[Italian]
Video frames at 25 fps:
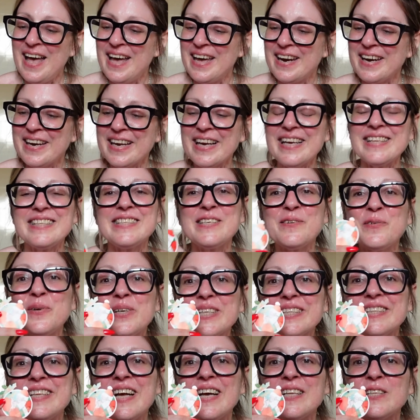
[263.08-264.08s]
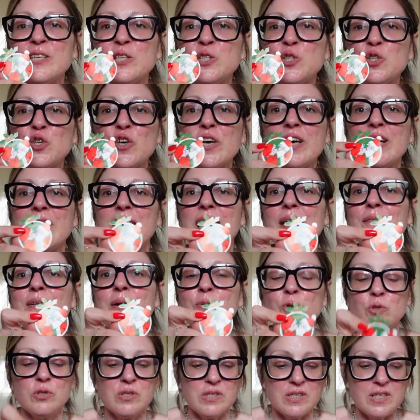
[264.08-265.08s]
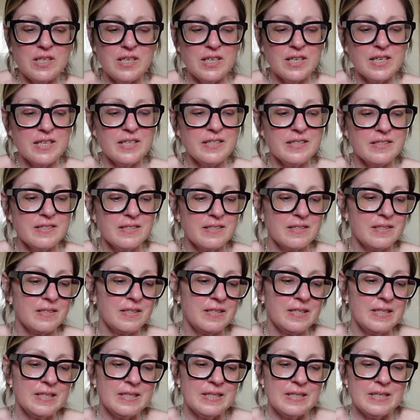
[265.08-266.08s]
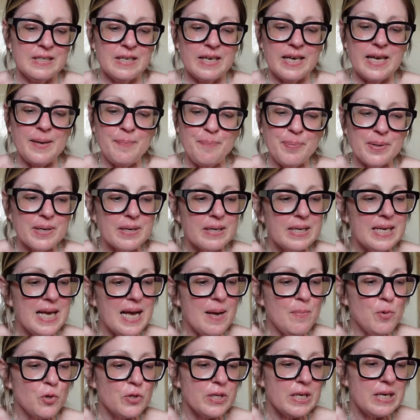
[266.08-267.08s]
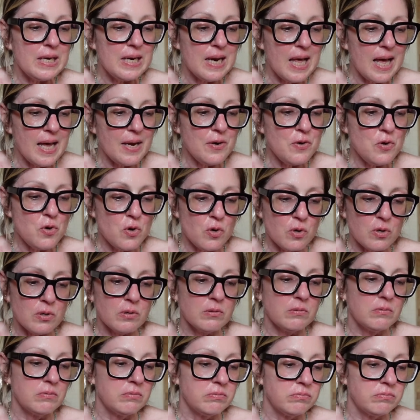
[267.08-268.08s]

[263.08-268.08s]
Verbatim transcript: ragazze guardate cioè avevo stickers e parliamo dell'anno